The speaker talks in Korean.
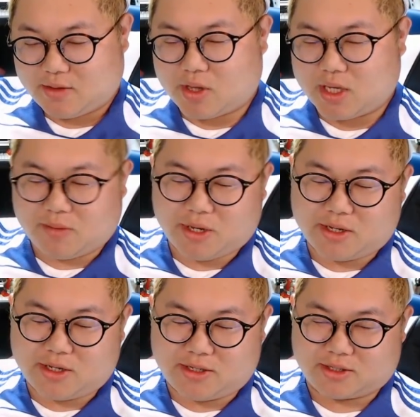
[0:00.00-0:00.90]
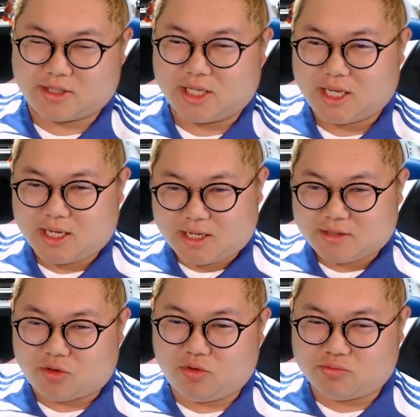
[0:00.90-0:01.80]
왜냐면
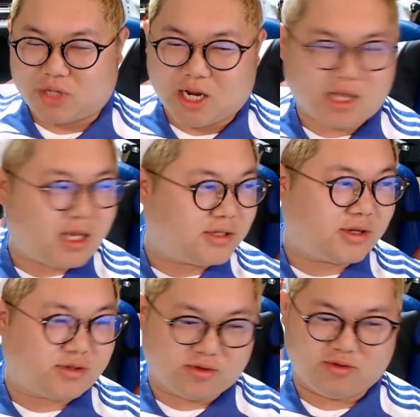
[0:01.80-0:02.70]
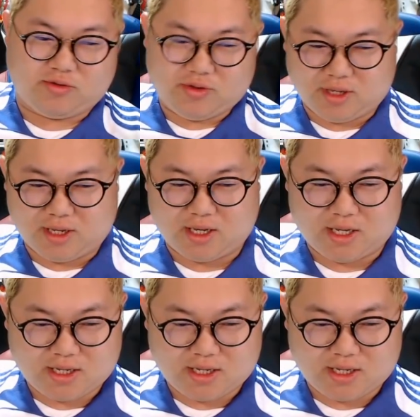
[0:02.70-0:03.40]
저도 좀 살아야겠어요. 저도. 예.